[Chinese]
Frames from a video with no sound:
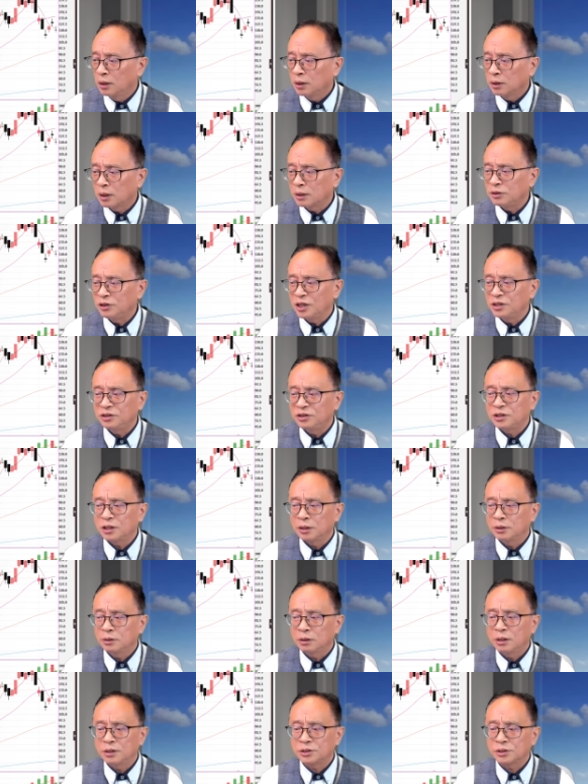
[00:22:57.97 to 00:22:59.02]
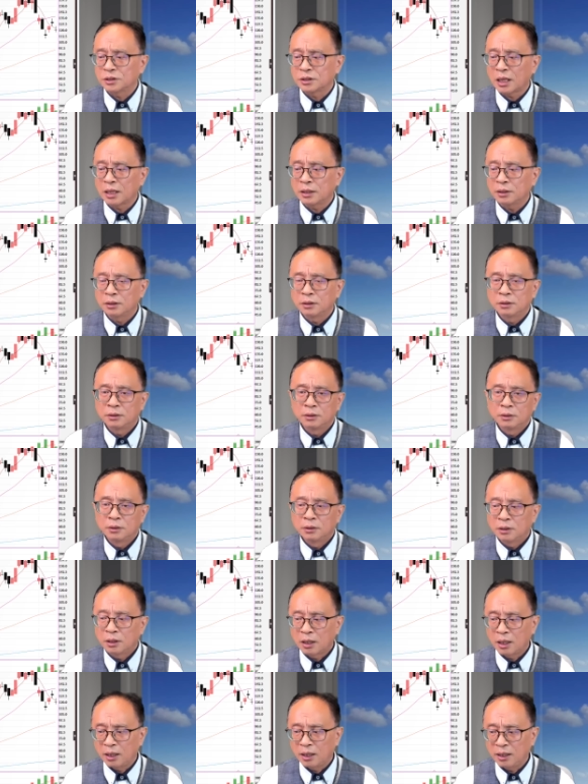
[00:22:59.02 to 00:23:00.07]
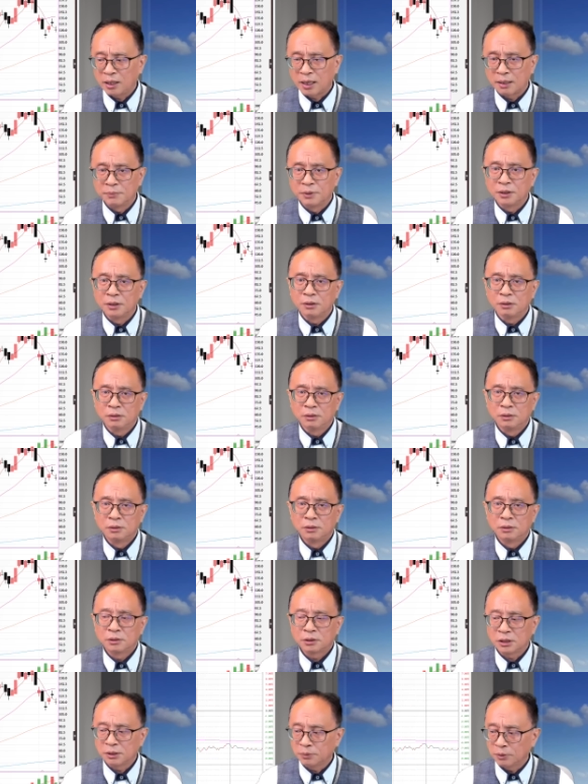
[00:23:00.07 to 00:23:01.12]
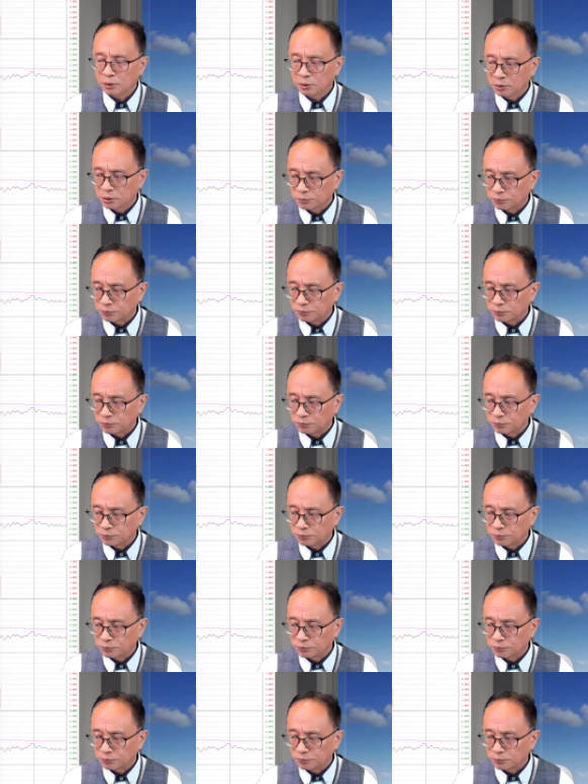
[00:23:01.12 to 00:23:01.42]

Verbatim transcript: 他年减二十三，安尼咁好，对不？